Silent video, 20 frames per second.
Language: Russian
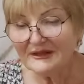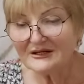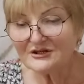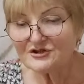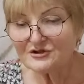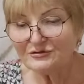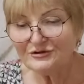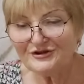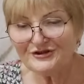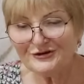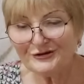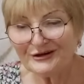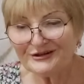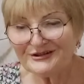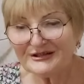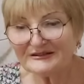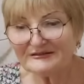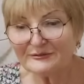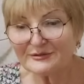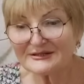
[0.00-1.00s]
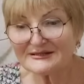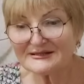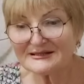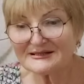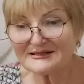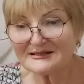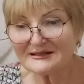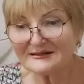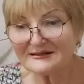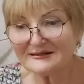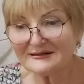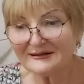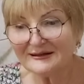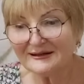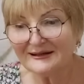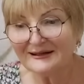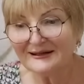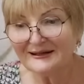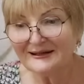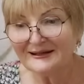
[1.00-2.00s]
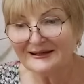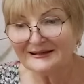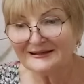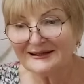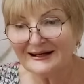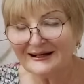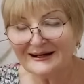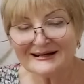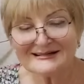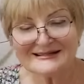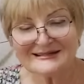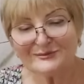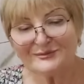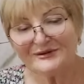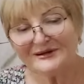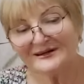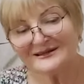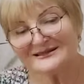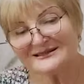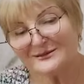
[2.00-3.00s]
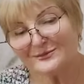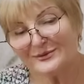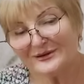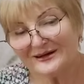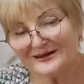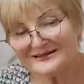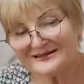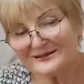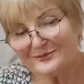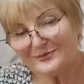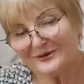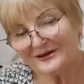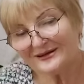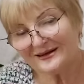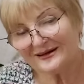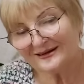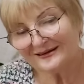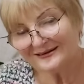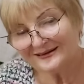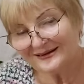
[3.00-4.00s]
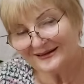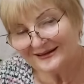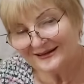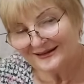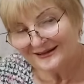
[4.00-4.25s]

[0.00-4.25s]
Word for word: Что еще хотела вам рассказать? Да, о себе, о себе, о себе, да?